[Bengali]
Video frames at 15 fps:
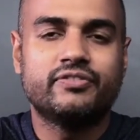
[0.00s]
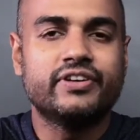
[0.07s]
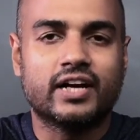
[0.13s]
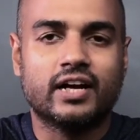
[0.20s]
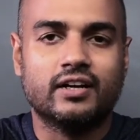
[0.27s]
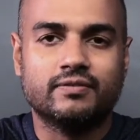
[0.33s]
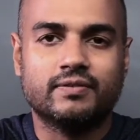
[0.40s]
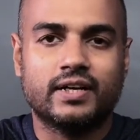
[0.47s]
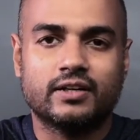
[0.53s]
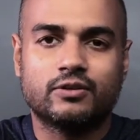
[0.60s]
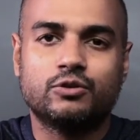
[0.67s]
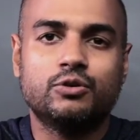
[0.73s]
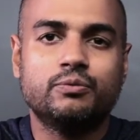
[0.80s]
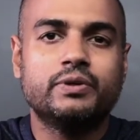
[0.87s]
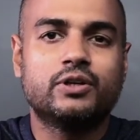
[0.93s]
ডিফিকাল্ট মানে
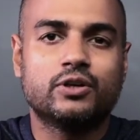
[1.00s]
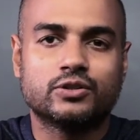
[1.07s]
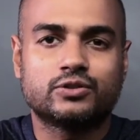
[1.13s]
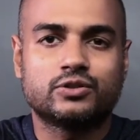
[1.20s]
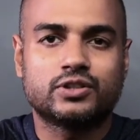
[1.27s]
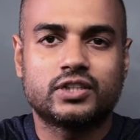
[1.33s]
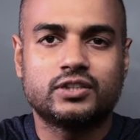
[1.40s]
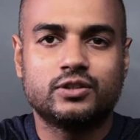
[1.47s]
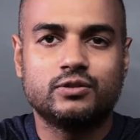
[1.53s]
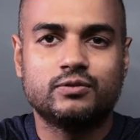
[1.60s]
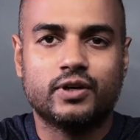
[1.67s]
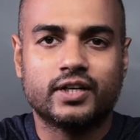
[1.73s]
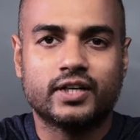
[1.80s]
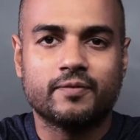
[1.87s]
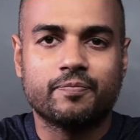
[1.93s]
খুবই কষ্টসাধ্য
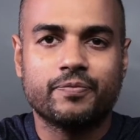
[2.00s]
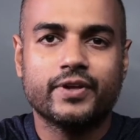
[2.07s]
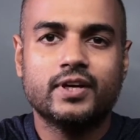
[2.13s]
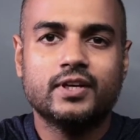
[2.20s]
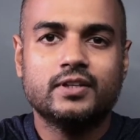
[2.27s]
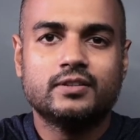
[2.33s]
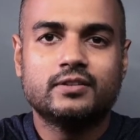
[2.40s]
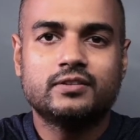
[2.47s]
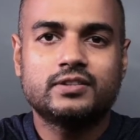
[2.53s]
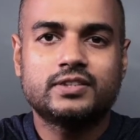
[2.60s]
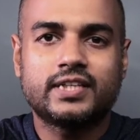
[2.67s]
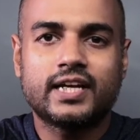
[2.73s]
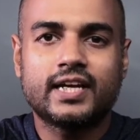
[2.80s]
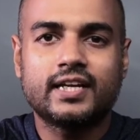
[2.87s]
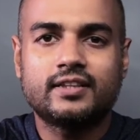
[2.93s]
বটে তো
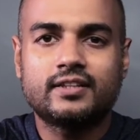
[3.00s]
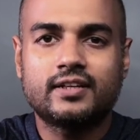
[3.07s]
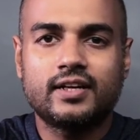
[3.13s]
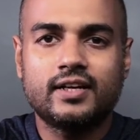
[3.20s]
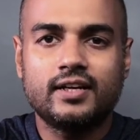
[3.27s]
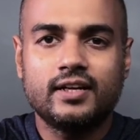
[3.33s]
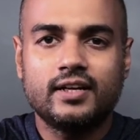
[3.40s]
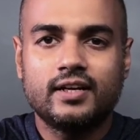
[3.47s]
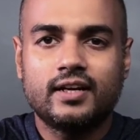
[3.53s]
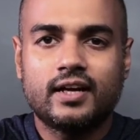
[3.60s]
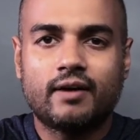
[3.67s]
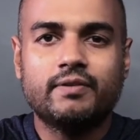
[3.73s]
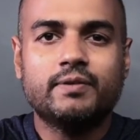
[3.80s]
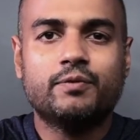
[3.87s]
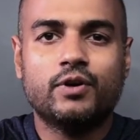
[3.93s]
সেক্ষেত্রে
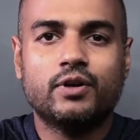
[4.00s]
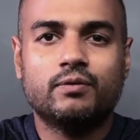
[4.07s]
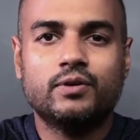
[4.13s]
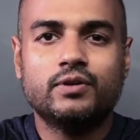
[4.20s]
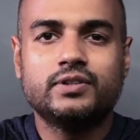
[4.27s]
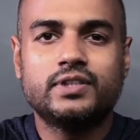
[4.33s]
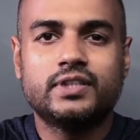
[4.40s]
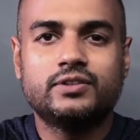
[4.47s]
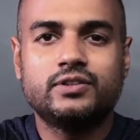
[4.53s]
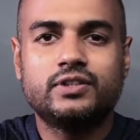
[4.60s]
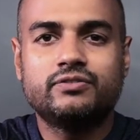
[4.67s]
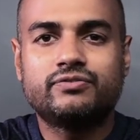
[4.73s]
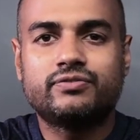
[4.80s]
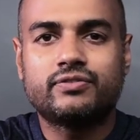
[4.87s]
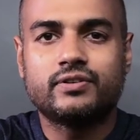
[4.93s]
আমি বলবো যে
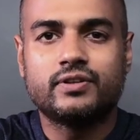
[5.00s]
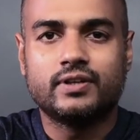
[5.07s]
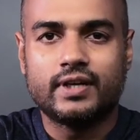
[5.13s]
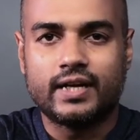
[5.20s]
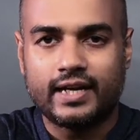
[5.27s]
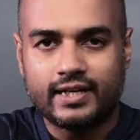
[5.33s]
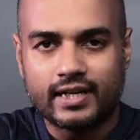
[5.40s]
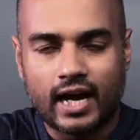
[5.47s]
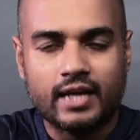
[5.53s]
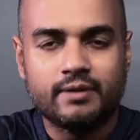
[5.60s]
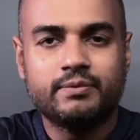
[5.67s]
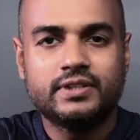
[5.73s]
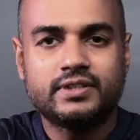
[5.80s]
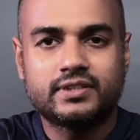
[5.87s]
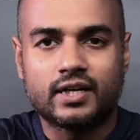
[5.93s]
যদি এই
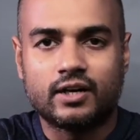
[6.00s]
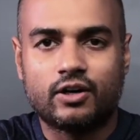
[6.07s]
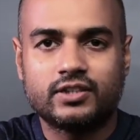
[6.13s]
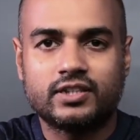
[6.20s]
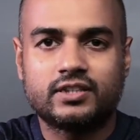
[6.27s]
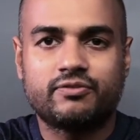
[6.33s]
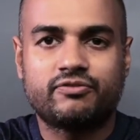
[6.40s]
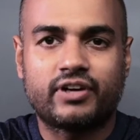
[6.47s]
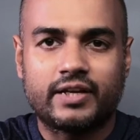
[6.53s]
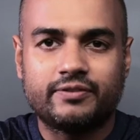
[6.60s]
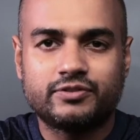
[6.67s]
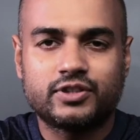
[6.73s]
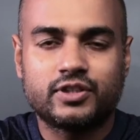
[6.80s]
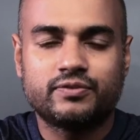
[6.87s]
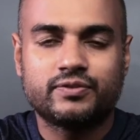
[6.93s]
আইবিসটা অর্থাৎ ফাইভ
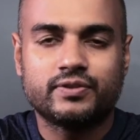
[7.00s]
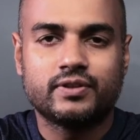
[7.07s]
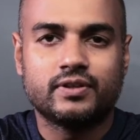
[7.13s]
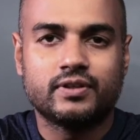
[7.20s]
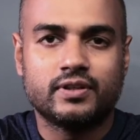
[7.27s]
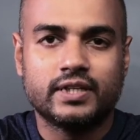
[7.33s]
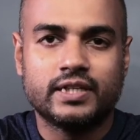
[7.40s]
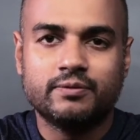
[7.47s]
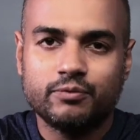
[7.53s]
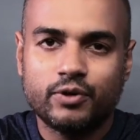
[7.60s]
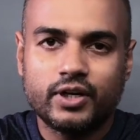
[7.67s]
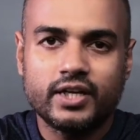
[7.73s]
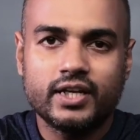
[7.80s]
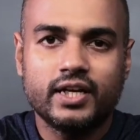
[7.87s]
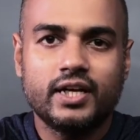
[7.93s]
স্টপ
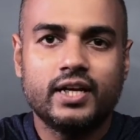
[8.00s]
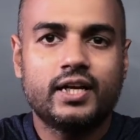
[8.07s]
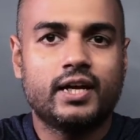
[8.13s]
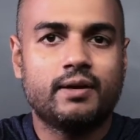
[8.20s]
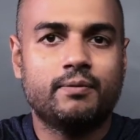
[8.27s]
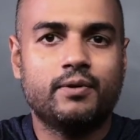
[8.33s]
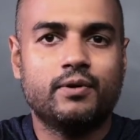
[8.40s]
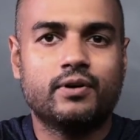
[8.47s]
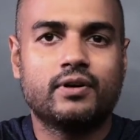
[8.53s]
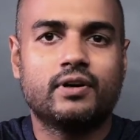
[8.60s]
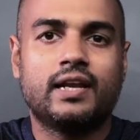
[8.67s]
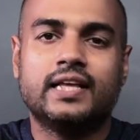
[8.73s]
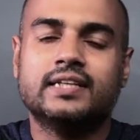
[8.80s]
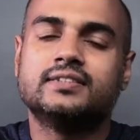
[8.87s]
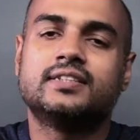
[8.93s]
ইনবডি এবং
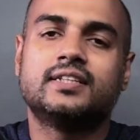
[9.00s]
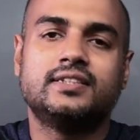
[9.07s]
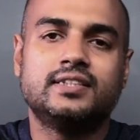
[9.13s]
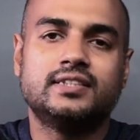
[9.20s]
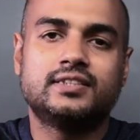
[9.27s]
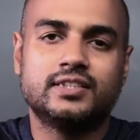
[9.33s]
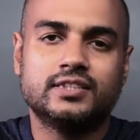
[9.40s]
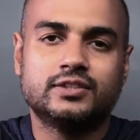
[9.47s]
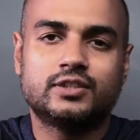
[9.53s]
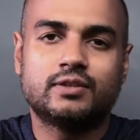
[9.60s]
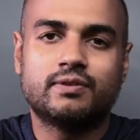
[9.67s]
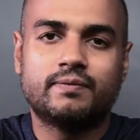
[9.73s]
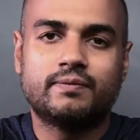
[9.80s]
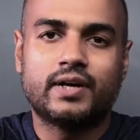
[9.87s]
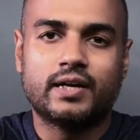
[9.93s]
লেন্সের যে থ্রি
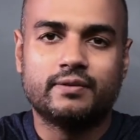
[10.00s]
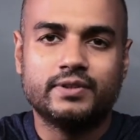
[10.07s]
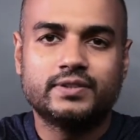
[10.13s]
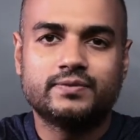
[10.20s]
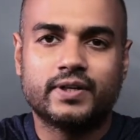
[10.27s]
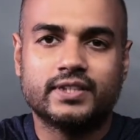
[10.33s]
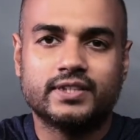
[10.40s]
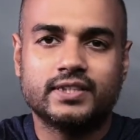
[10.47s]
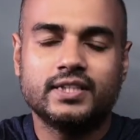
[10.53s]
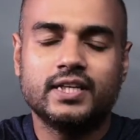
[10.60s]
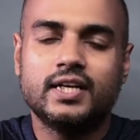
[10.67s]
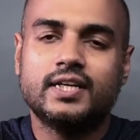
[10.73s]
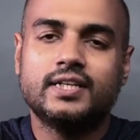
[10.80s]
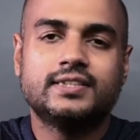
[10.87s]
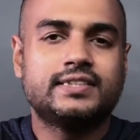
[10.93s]
স্টপ আমরা আইবিস পাচ্ছি
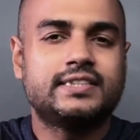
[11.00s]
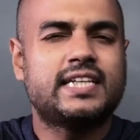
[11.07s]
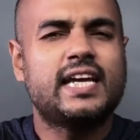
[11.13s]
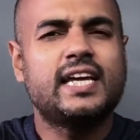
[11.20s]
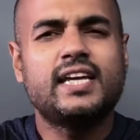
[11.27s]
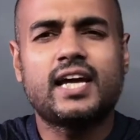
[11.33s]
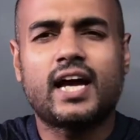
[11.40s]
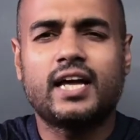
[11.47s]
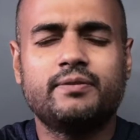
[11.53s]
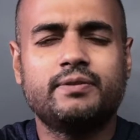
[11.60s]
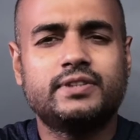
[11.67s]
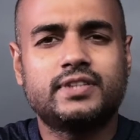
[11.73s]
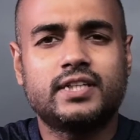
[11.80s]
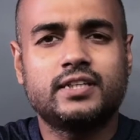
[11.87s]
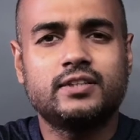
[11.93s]
সেই
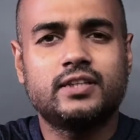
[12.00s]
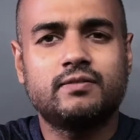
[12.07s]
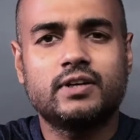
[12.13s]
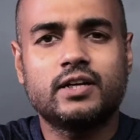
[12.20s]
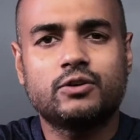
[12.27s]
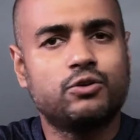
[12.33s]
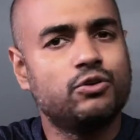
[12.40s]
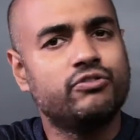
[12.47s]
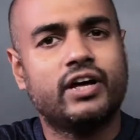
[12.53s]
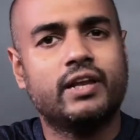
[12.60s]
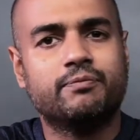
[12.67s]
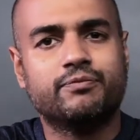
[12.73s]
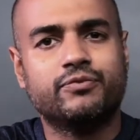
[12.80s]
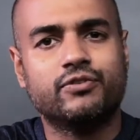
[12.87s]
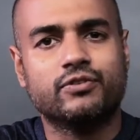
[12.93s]
আইবিসটা কিন্তু আমাকে খুব
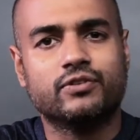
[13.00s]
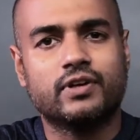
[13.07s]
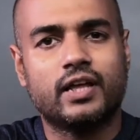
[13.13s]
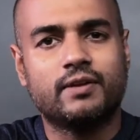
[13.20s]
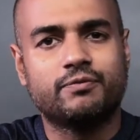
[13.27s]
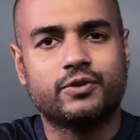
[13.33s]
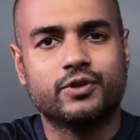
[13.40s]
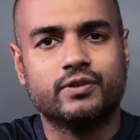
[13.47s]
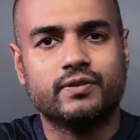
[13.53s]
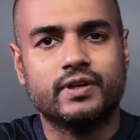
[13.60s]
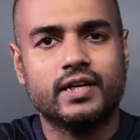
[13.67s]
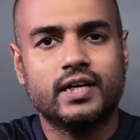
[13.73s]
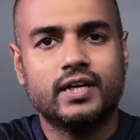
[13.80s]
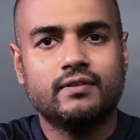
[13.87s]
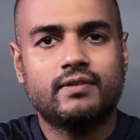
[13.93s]
হেল্পফুল হেল্প
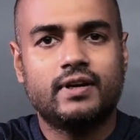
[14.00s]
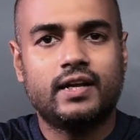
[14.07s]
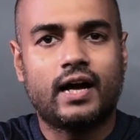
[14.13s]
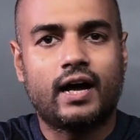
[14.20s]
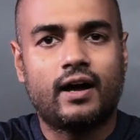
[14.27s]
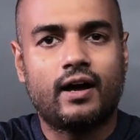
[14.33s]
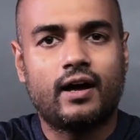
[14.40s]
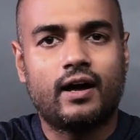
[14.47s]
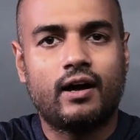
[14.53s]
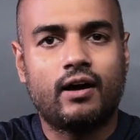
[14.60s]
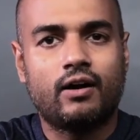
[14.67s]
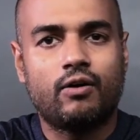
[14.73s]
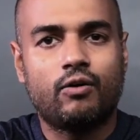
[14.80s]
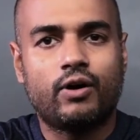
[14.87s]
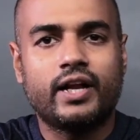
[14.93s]
করবে মানে
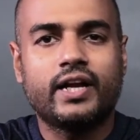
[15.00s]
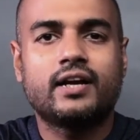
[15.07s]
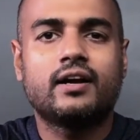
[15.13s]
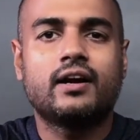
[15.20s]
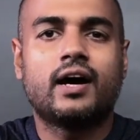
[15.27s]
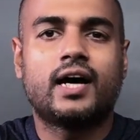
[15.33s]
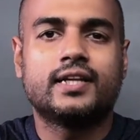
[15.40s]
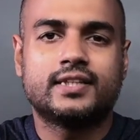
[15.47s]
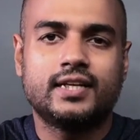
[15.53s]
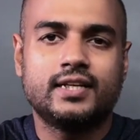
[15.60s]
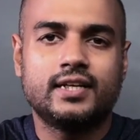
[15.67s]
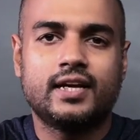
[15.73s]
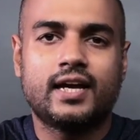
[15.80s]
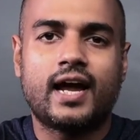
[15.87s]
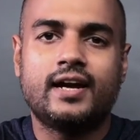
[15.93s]
অনেক হাতে
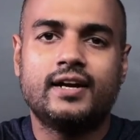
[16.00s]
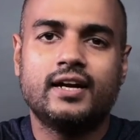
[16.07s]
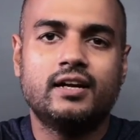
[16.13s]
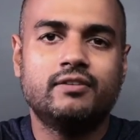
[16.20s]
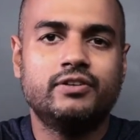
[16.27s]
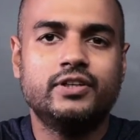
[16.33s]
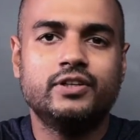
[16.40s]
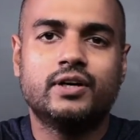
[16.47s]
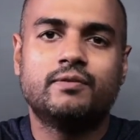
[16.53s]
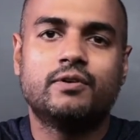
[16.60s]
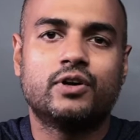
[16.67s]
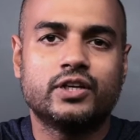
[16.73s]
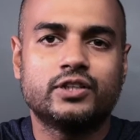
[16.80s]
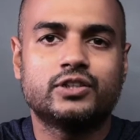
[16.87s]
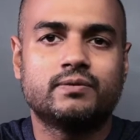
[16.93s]
নিয়ে হ্যান্ডহেল্ড ভিডিও
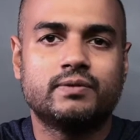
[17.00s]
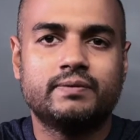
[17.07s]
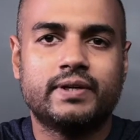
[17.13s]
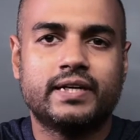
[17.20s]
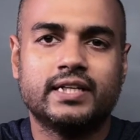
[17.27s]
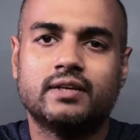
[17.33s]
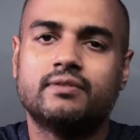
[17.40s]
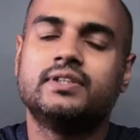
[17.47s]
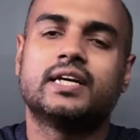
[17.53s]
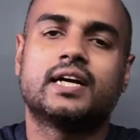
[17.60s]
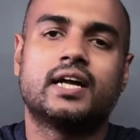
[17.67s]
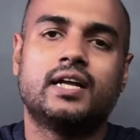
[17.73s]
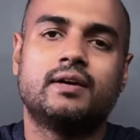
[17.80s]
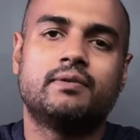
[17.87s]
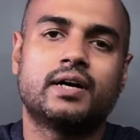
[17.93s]
আমার অনেক সময় বেরিয়ে যাবে
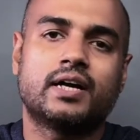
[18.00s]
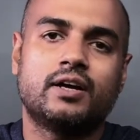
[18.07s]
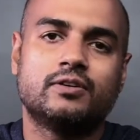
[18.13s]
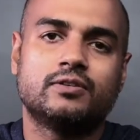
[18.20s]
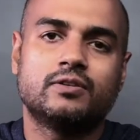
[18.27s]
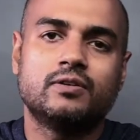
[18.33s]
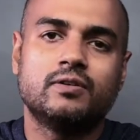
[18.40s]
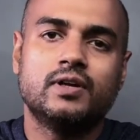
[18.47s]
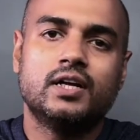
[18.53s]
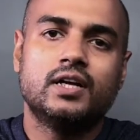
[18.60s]
যেখানে আমাকে হয়তো